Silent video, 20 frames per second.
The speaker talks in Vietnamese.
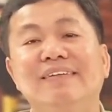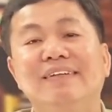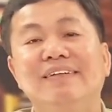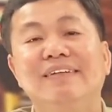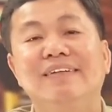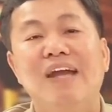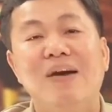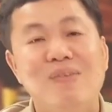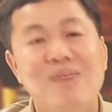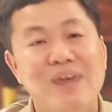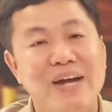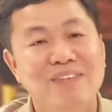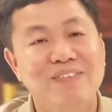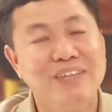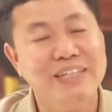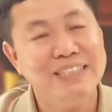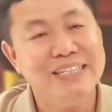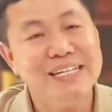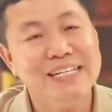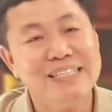Đồng hành
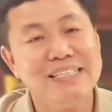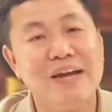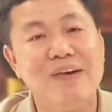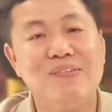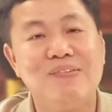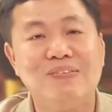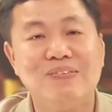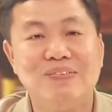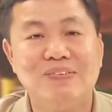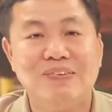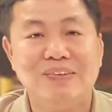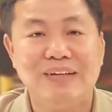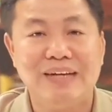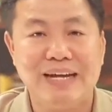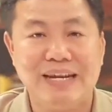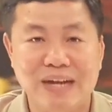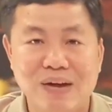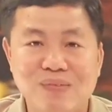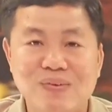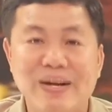với dân tộc
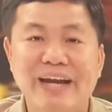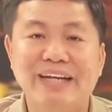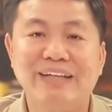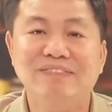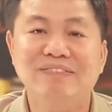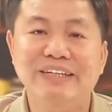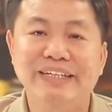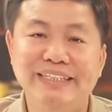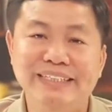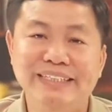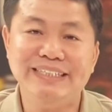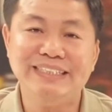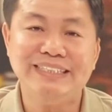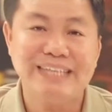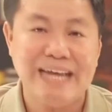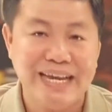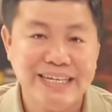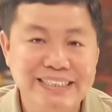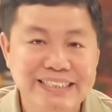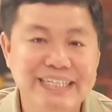là đồng hành với
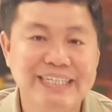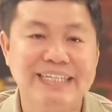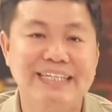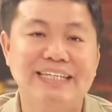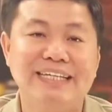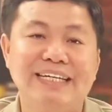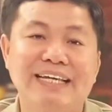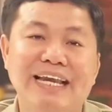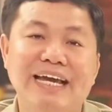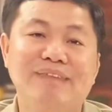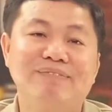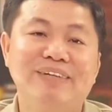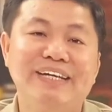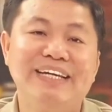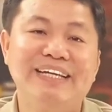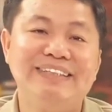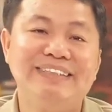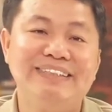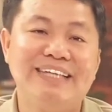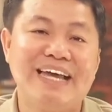giá trị làm
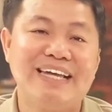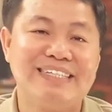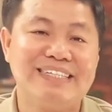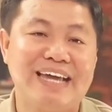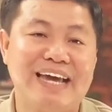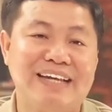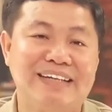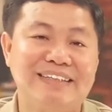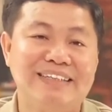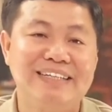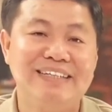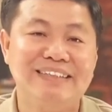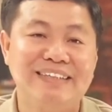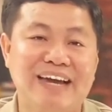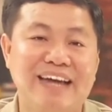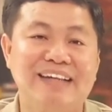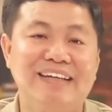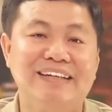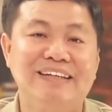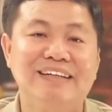nên gia sản tinh
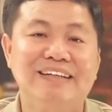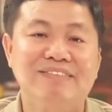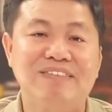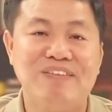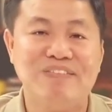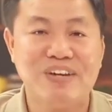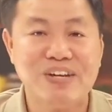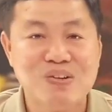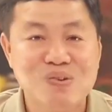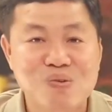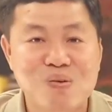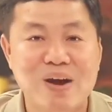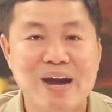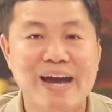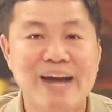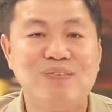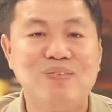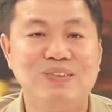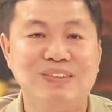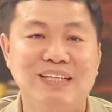thần và văn
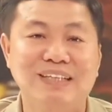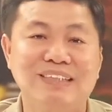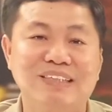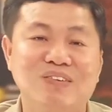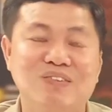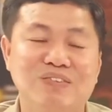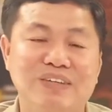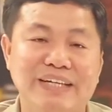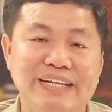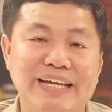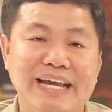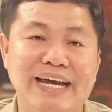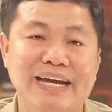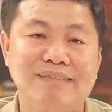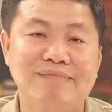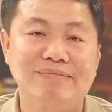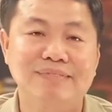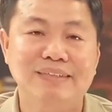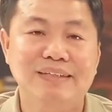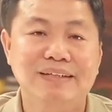hóa của dân tộc Việt
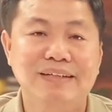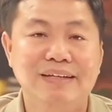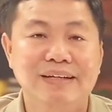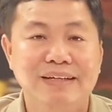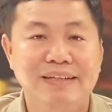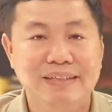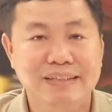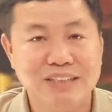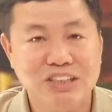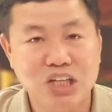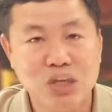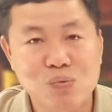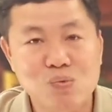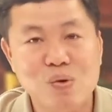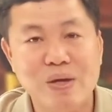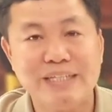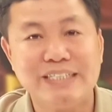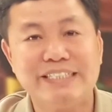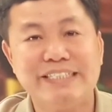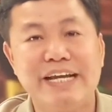Nam như chống
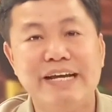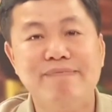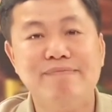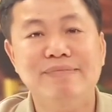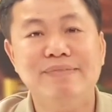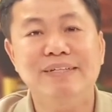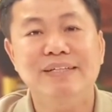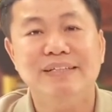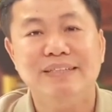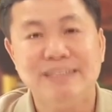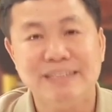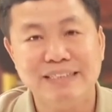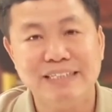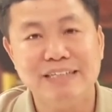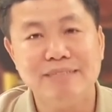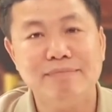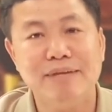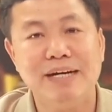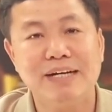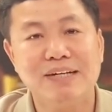ngoại xâm, giữ
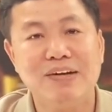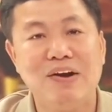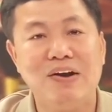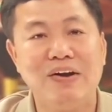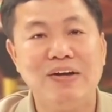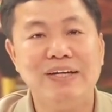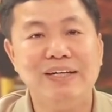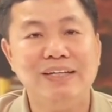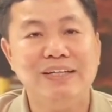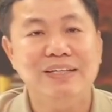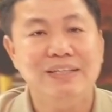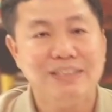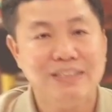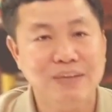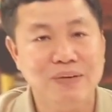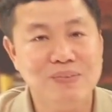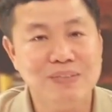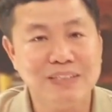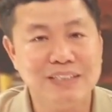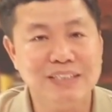gìn bờ cõi,
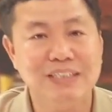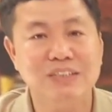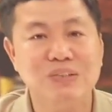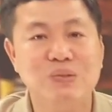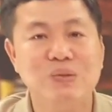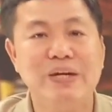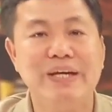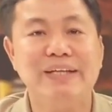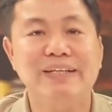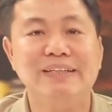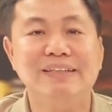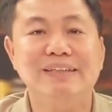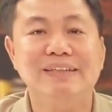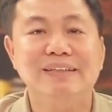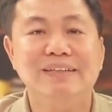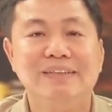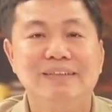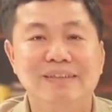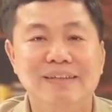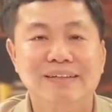chống cường quyền,
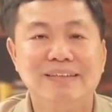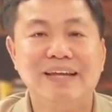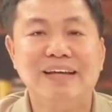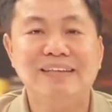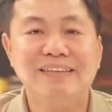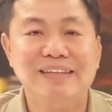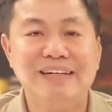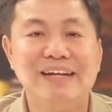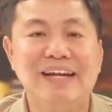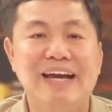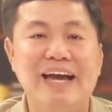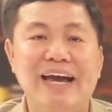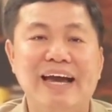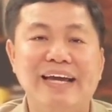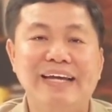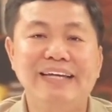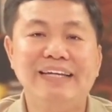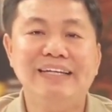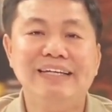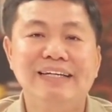tương thân tương
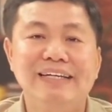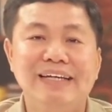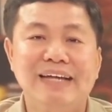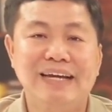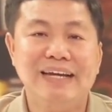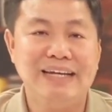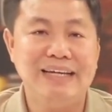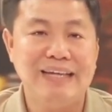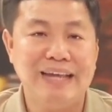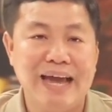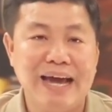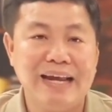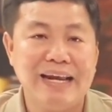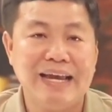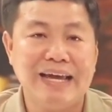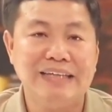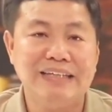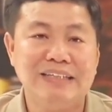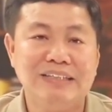ái hay lá lành